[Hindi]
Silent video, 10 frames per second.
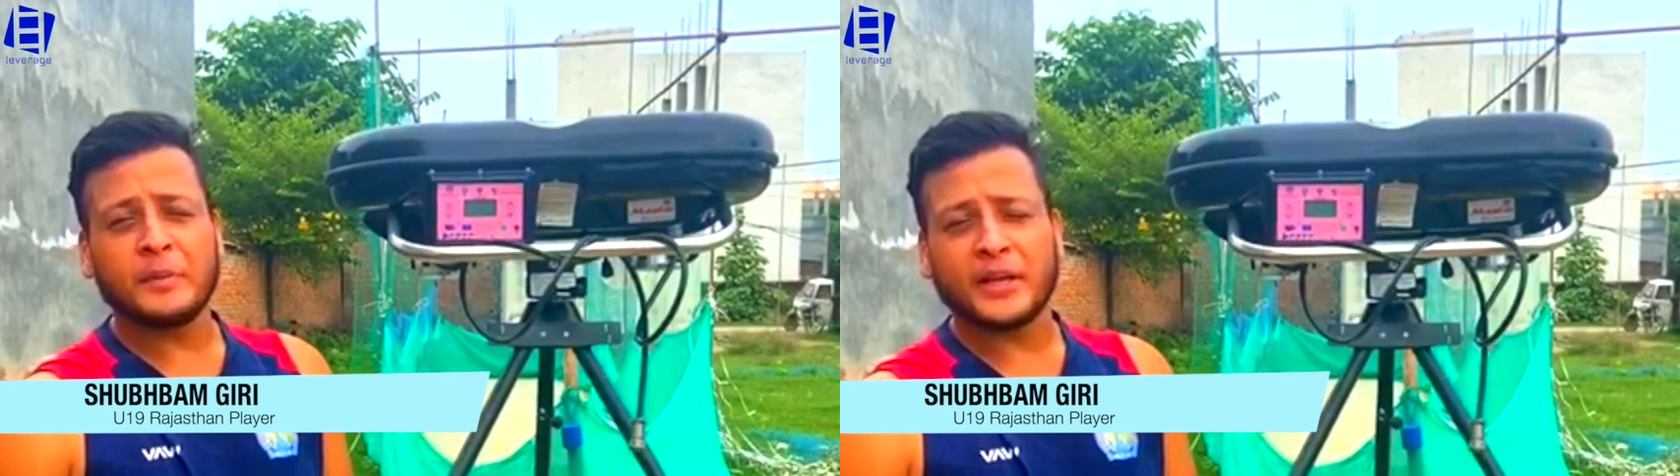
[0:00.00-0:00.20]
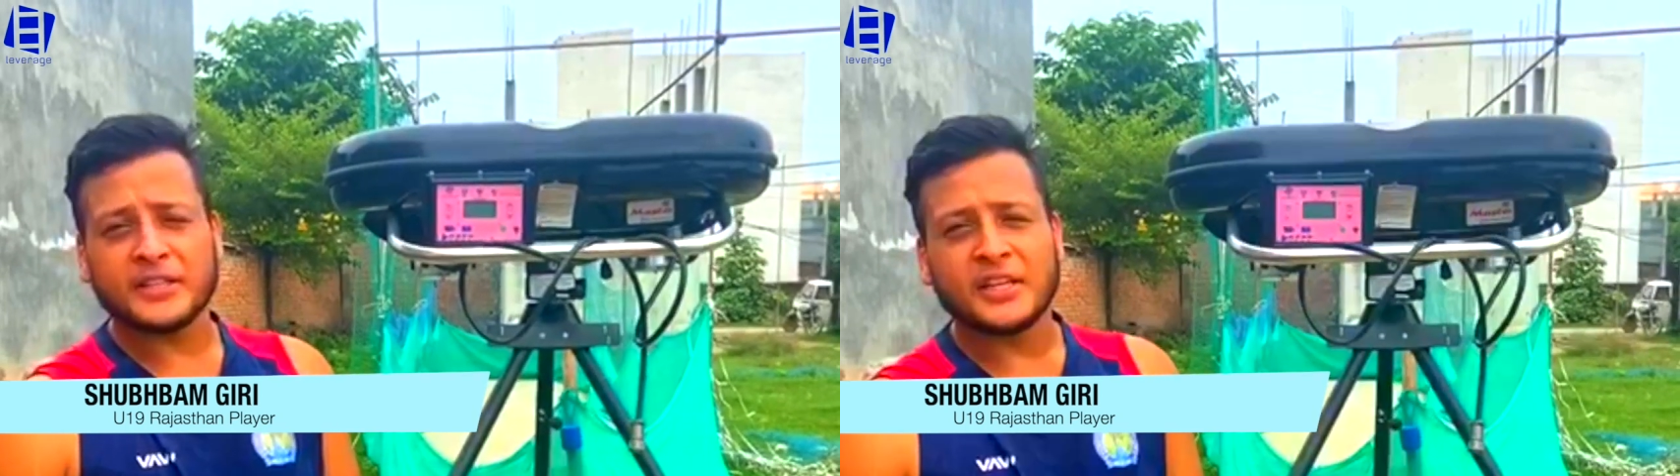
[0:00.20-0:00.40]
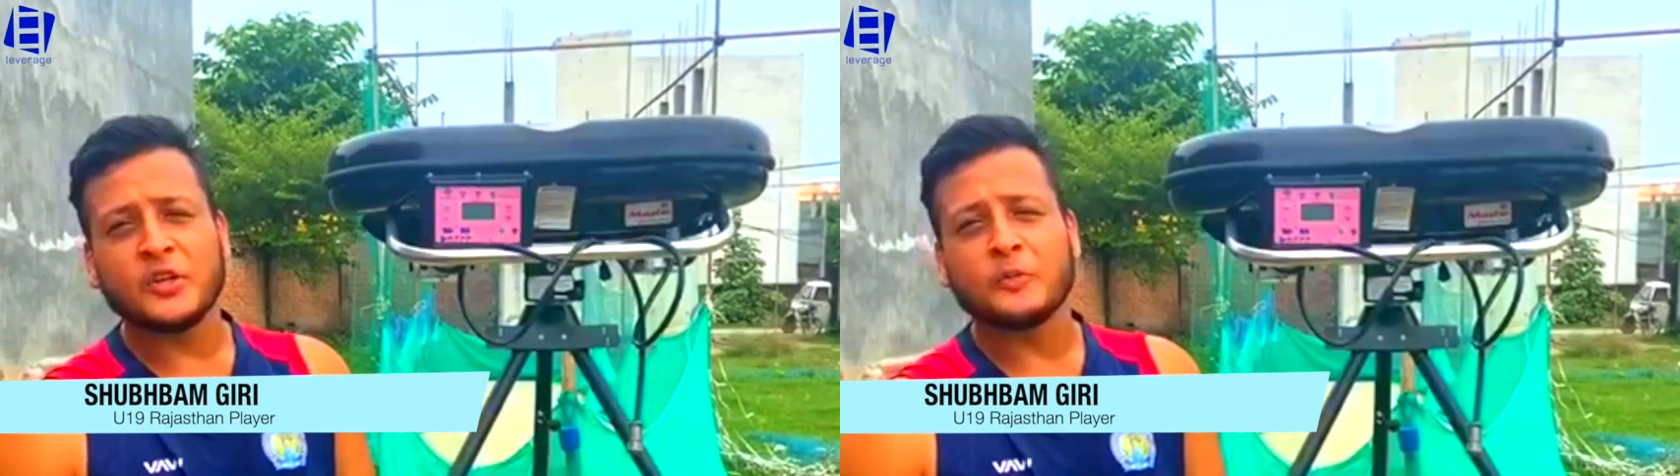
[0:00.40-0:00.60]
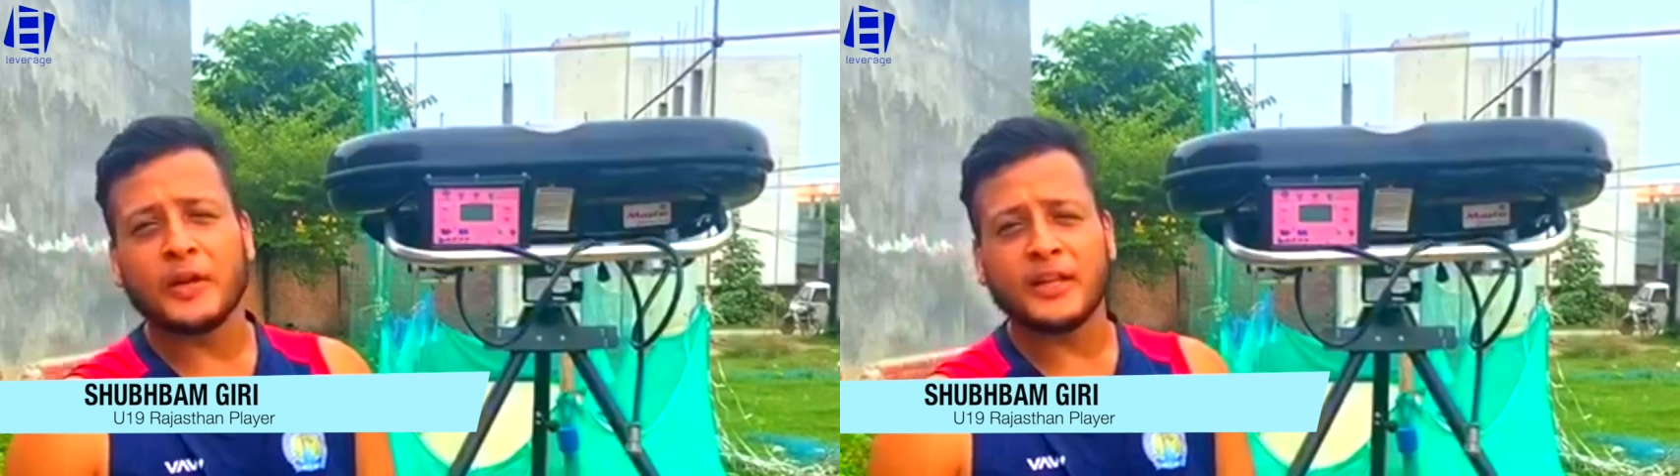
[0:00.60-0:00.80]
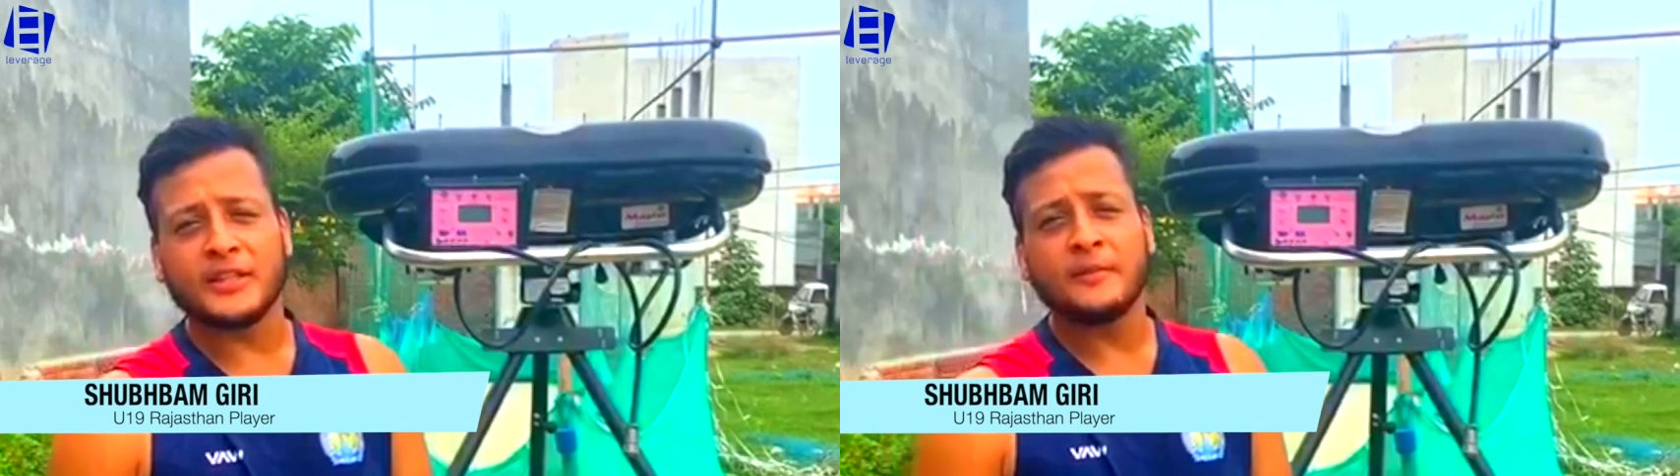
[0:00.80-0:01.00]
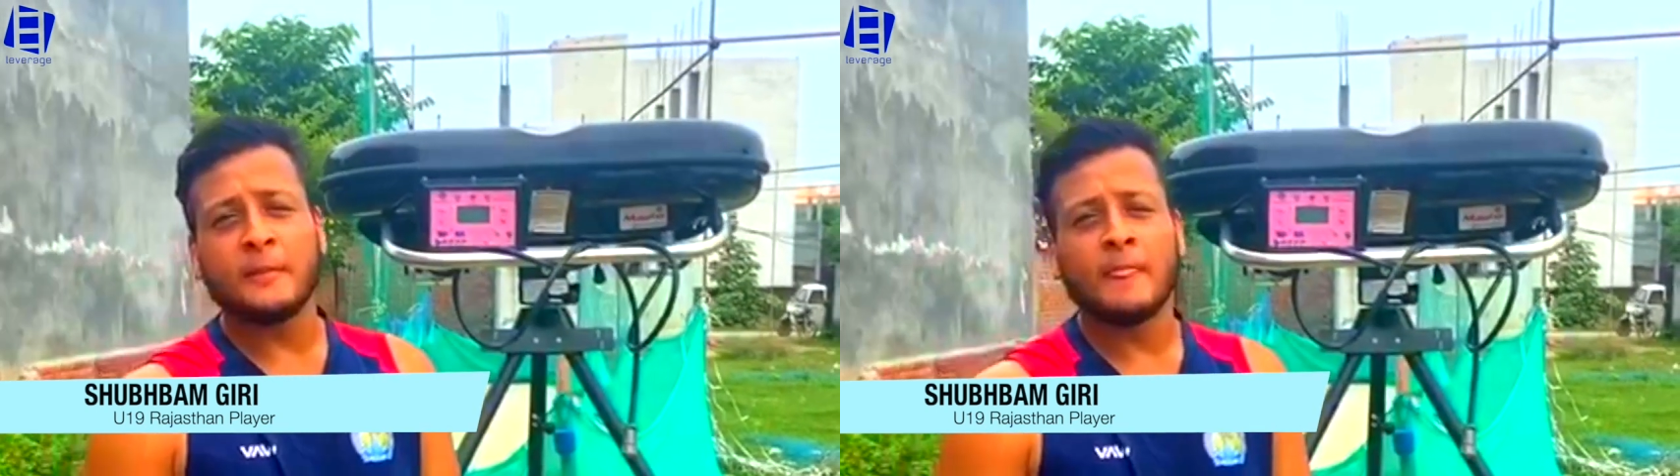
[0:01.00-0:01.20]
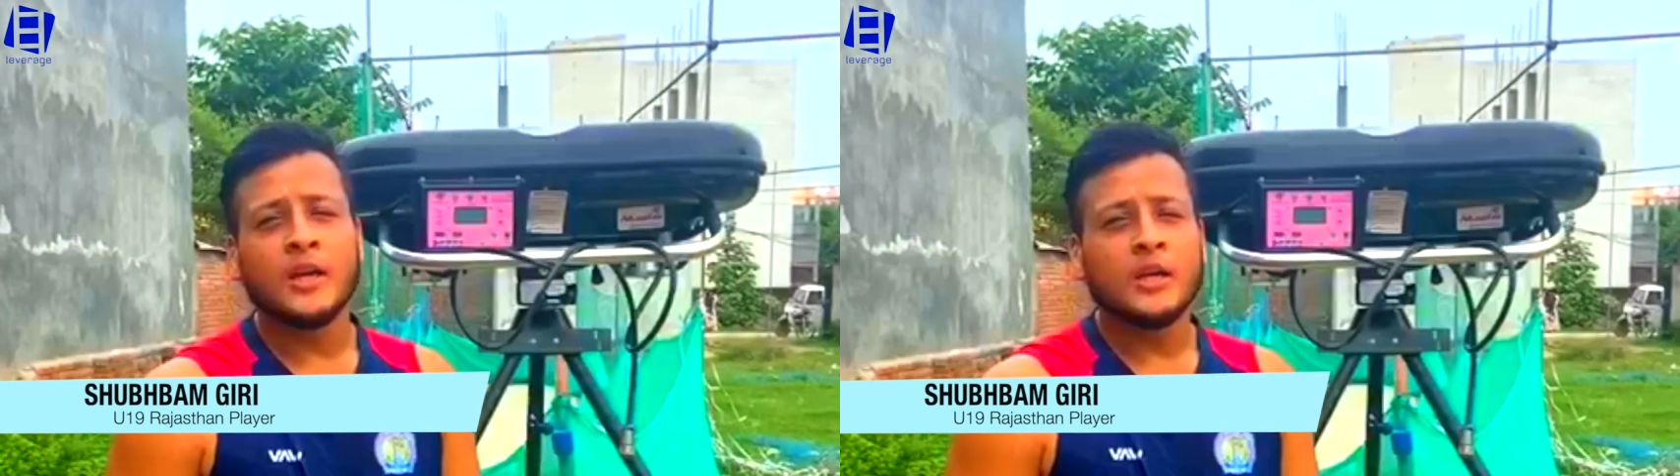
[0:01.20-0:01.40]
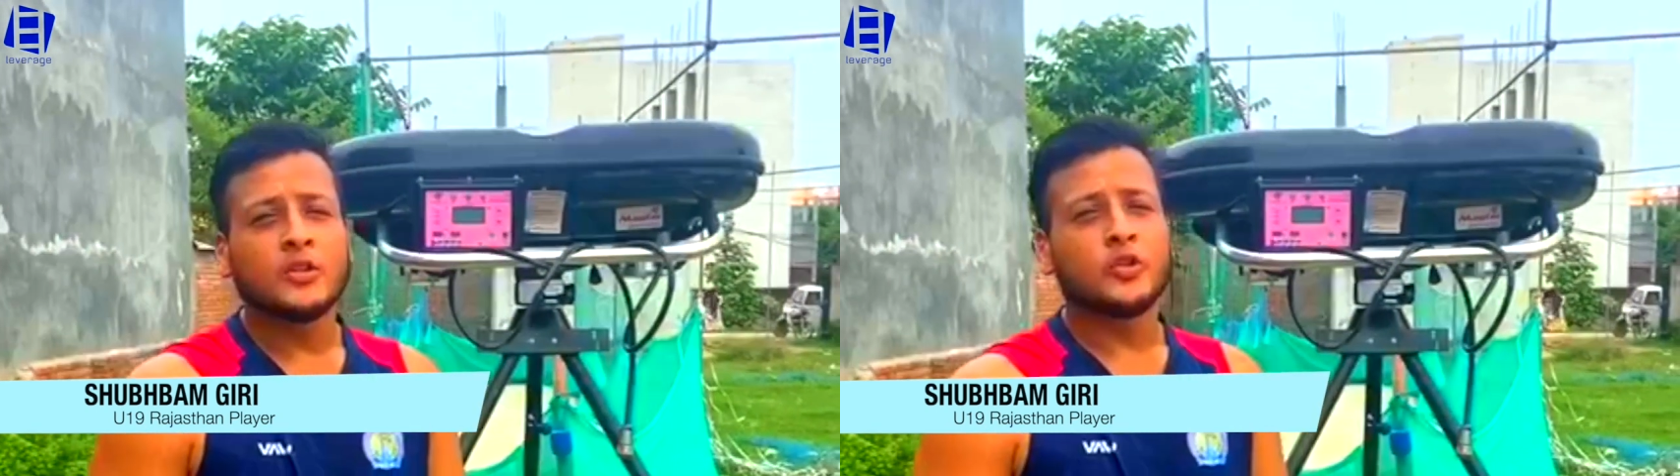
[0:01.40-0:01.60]
प्रैक्टिस नहीं हो पा रही
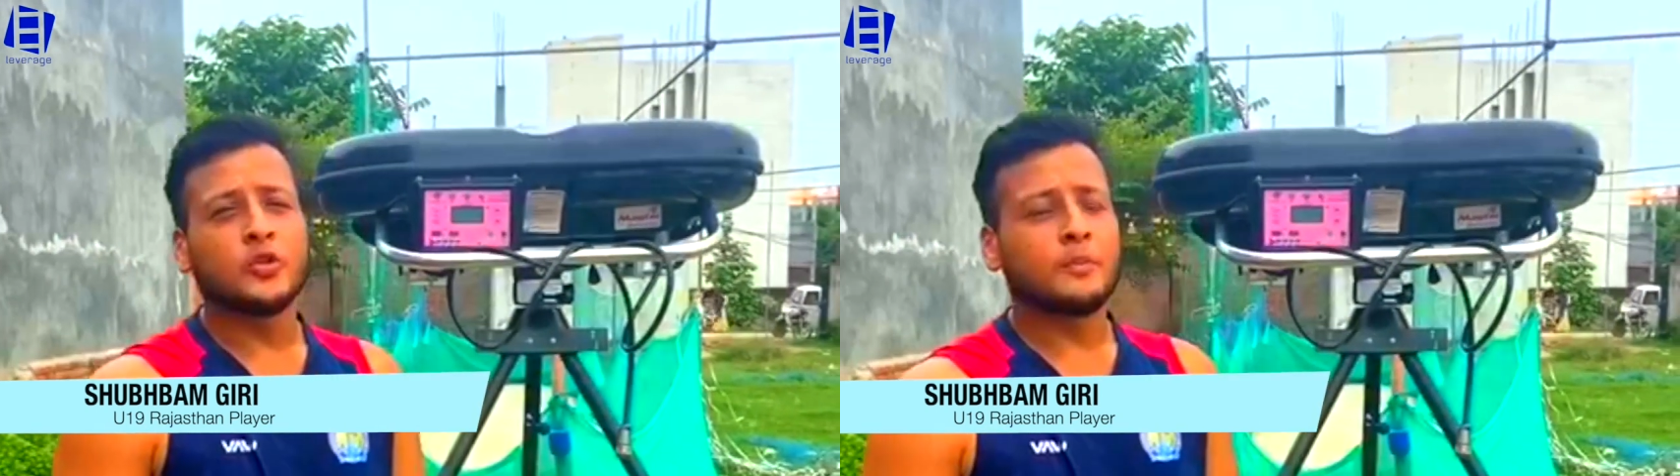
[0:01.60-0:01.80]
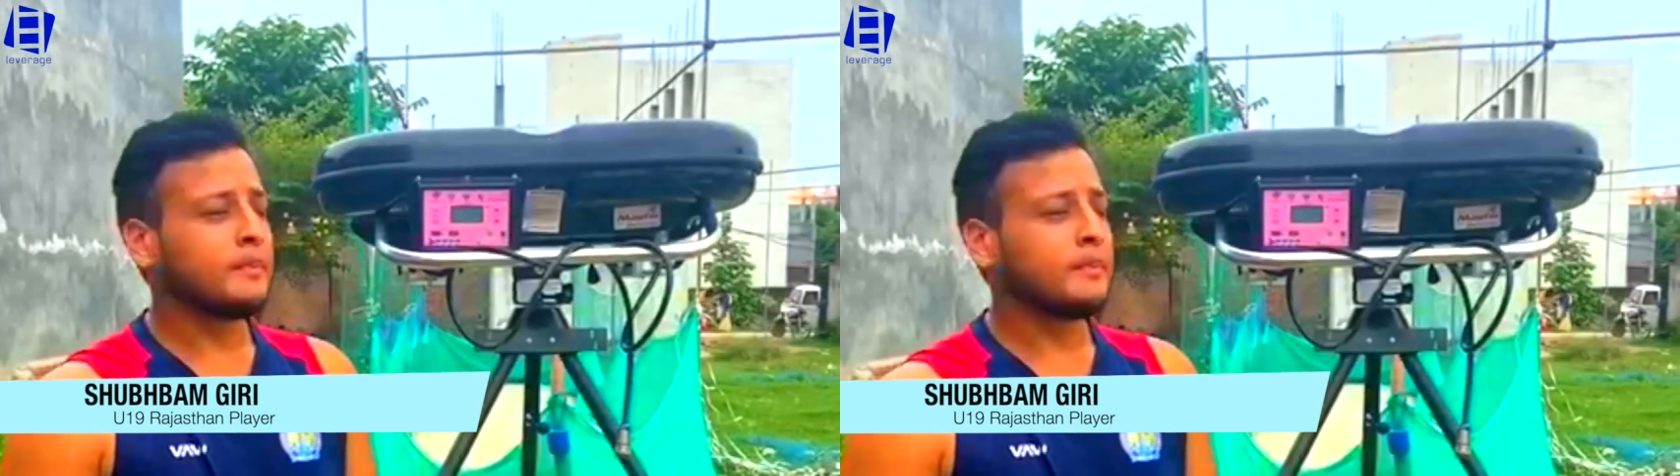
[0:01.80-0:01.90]
थी तो